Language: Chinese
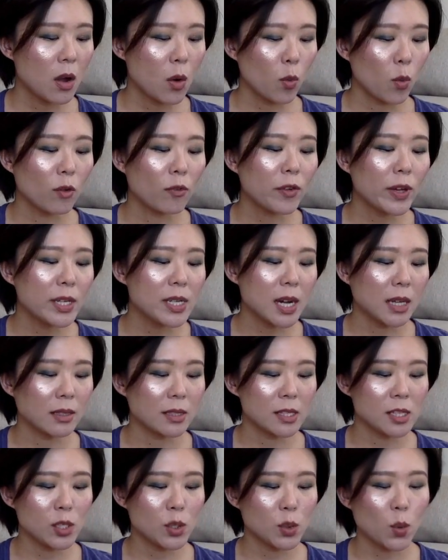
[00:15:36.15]
我非常
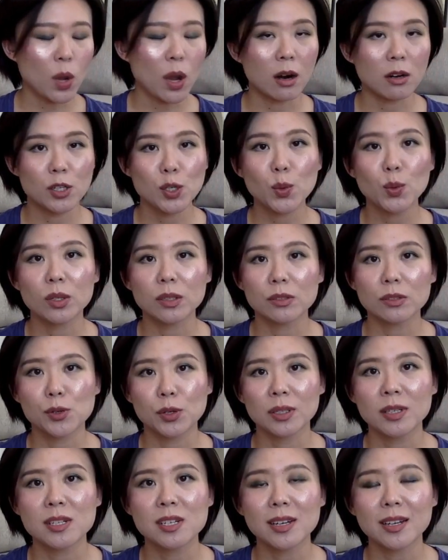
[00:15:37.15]
的喜欢，而且我
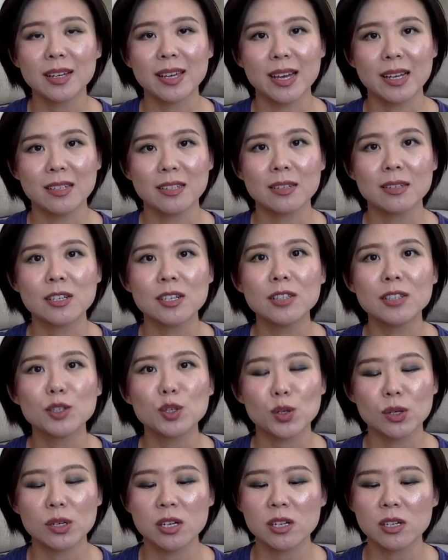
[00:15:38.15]
觉得这个颜色真的
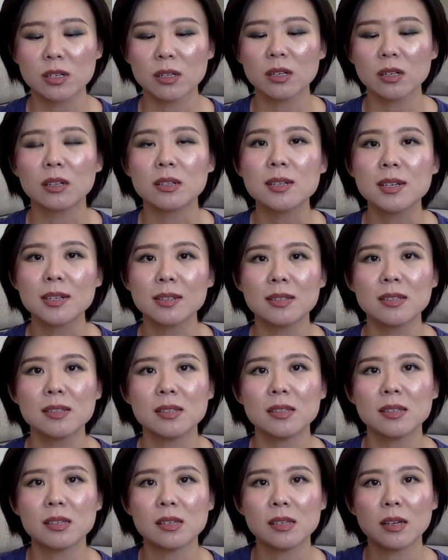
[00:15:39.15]
就是适合这个
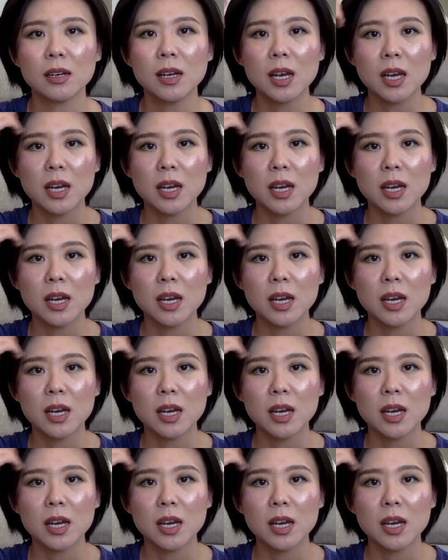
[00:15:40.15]
季节。